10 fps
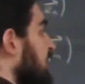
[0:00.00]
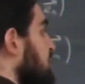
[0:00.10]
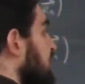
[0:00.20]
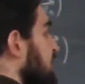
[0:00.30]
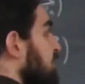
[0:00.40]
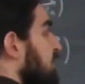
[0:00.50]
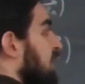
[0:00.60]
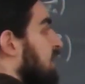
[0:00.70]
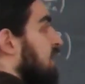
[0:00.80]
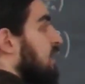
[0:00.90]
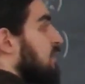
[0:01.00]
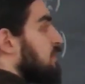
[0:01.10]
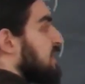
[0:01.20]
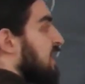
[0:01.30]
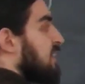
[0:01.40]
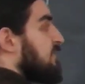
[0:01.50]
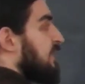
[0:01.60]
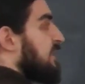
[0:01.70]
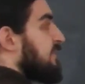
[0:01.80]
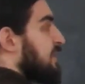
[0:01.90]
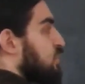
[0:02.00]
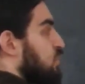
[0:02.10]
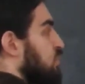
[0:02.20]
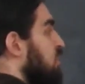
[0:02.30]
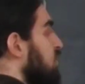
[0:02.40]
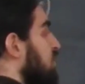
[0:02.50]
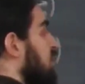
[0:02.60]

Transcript: başlayalım. Bir tane V vektörünü